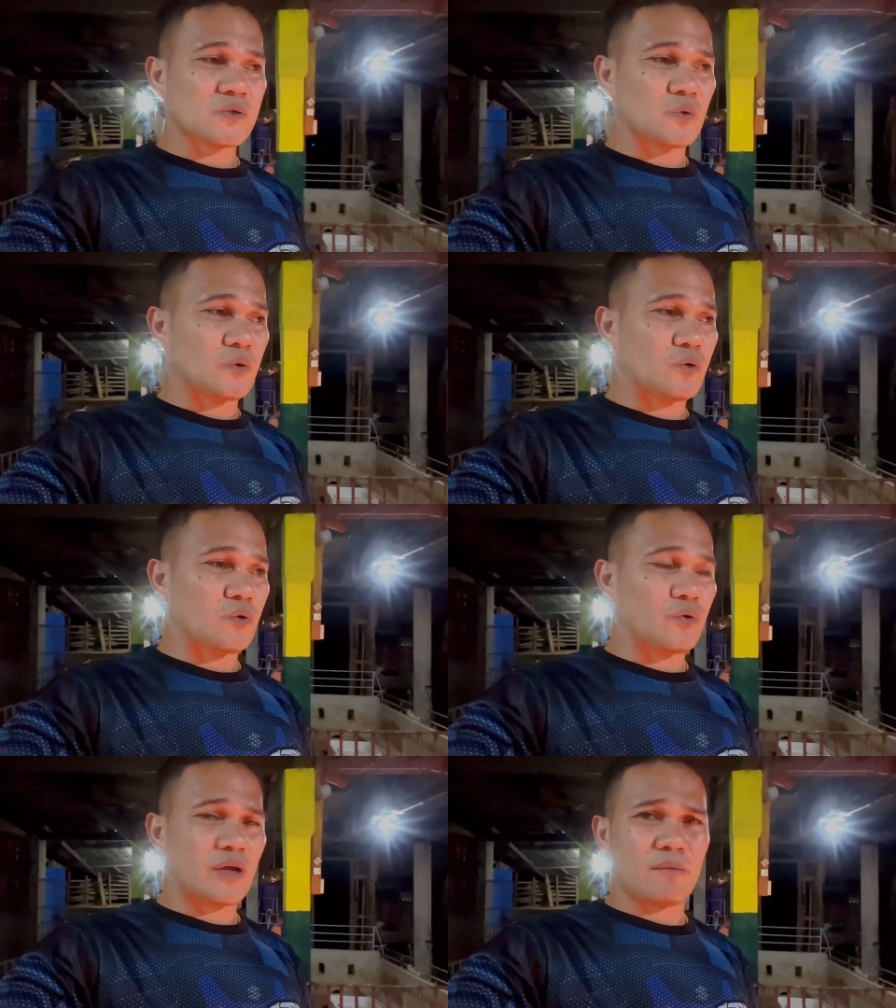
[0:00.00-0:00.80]
So,
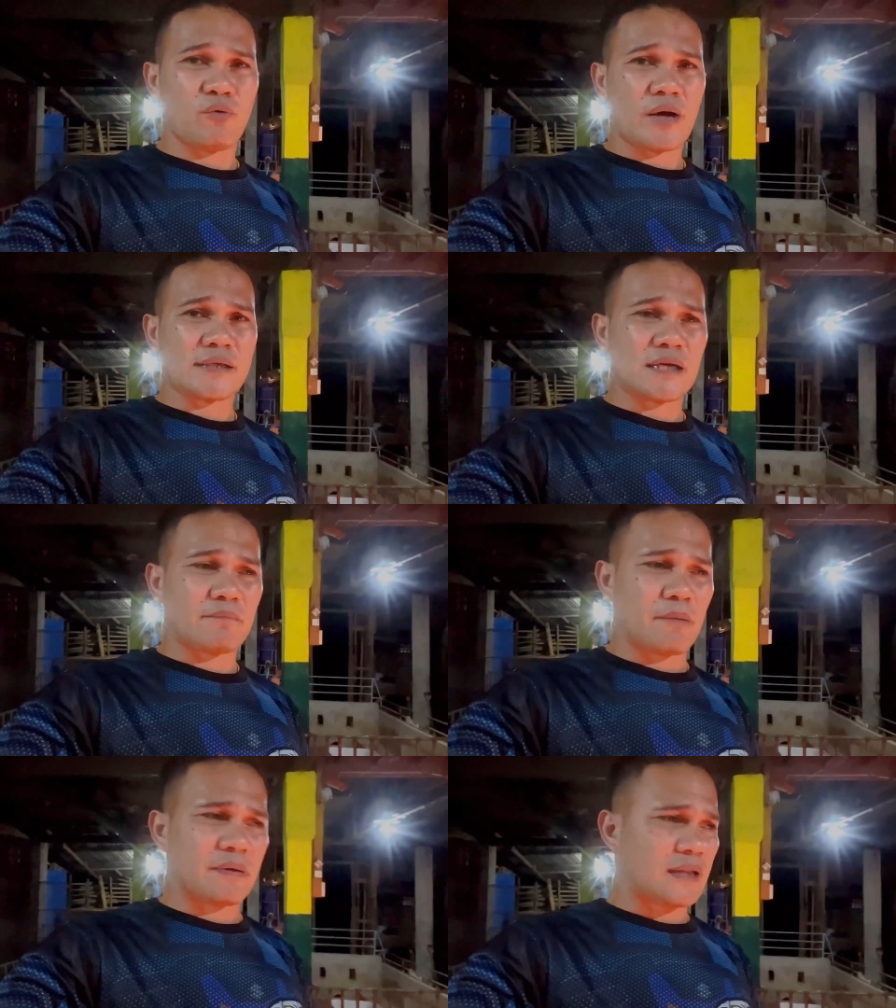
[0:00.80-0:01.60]

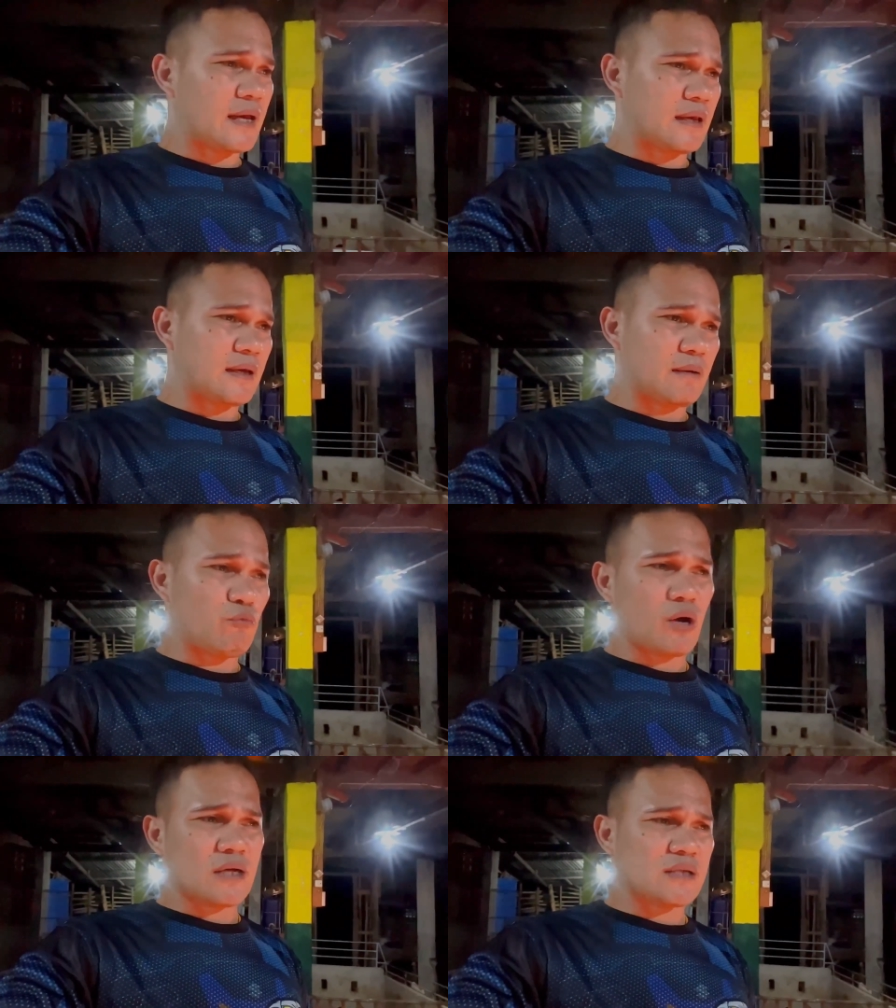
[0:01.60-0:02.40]
kinabukasan may patay.
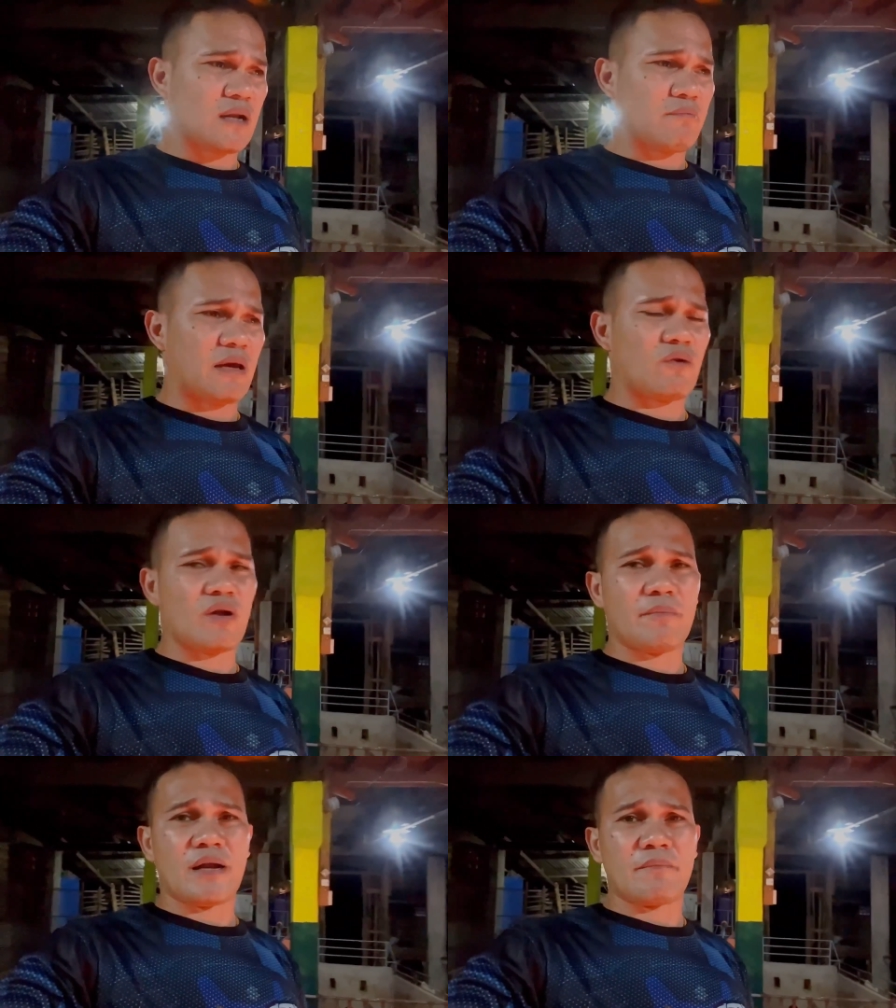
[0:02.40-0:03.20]
Kinabukasan,
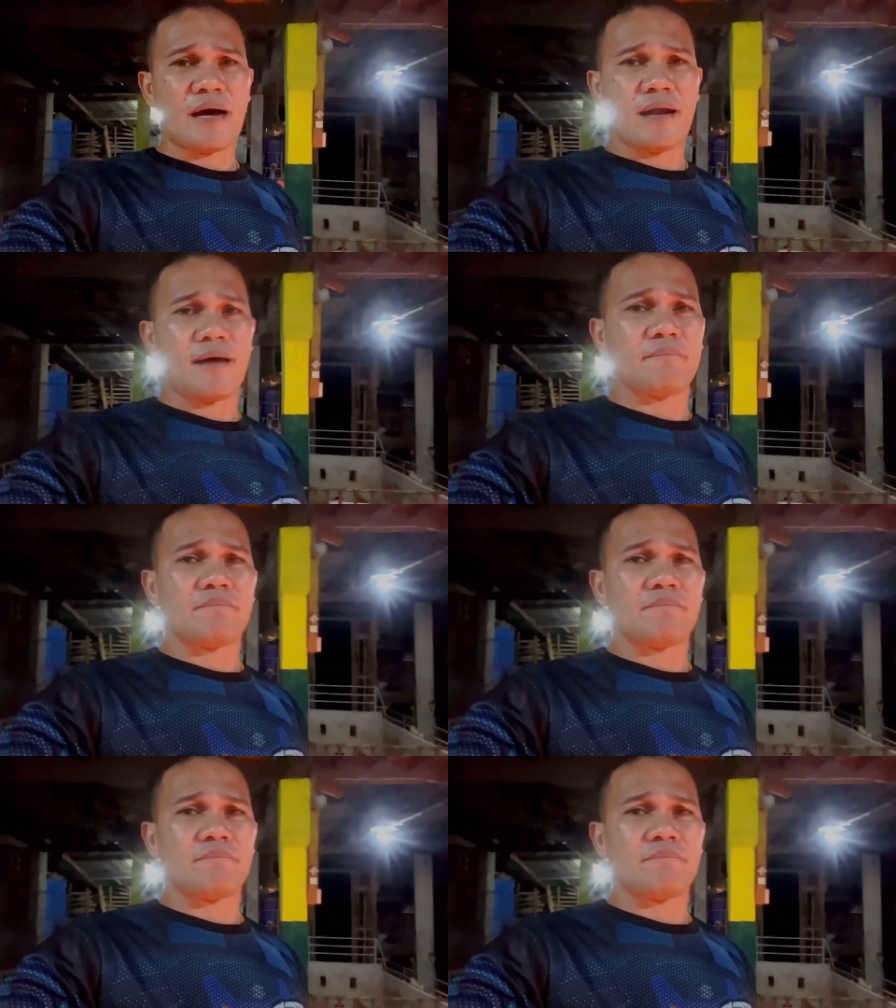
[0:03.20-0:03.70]
meron naman na maalam.